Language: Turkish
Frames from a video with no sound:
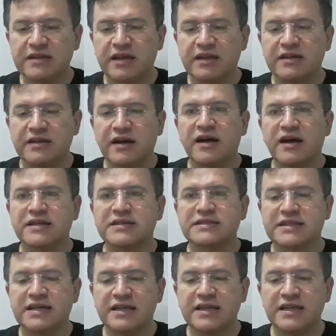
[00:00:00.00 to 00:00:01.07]
liralık
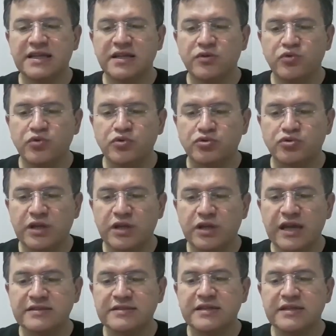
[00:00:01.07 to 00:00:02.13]
asgari
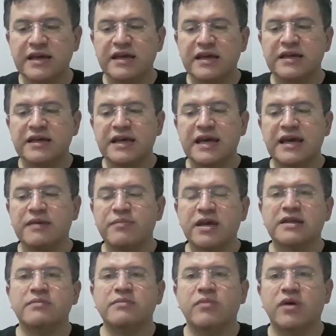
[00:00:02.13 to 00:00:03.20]
ücret
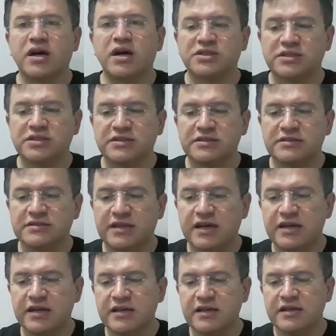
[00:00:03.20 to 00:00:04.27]
emekli maaşının
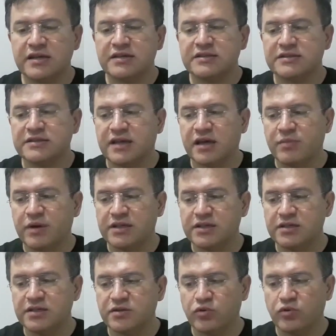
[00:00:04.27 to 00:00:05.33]
da
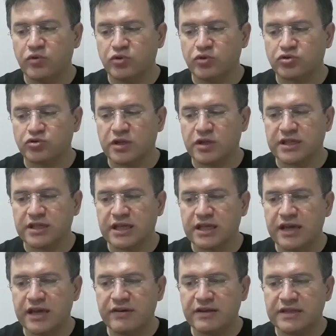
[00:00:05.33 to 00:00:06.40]
tabanı oluşturulacak.
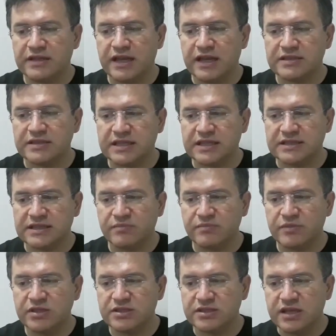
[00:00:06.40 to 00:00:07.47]
Evet değerli
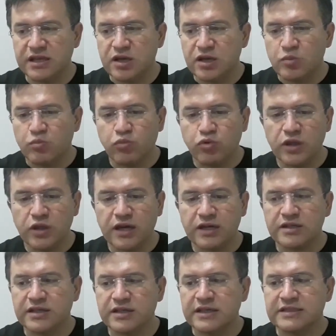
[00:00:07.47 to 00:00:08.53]
izleyicilerimiz bunlar
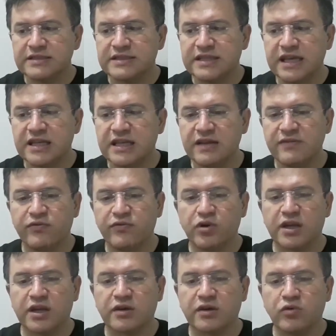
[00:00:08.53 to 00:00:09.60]
teklif
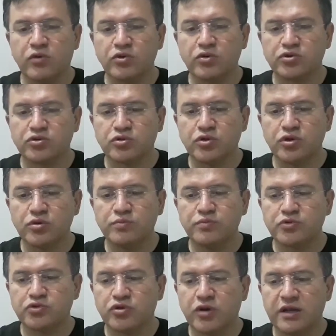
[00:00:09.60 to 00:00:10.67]
olarak oluşturulup
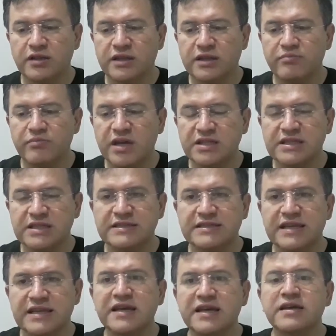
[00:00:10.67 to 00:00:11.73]
şu anda
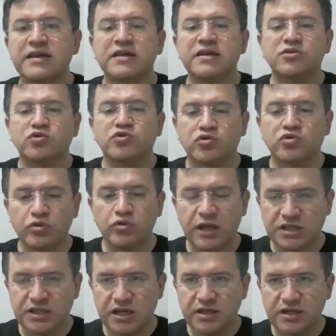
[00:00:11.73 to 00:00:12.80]
meclise
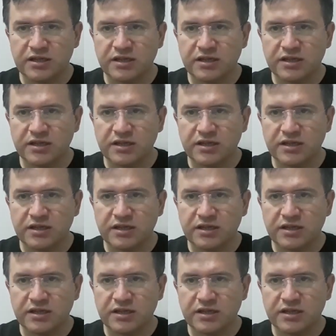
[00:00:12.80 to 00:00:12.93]
sunulacak.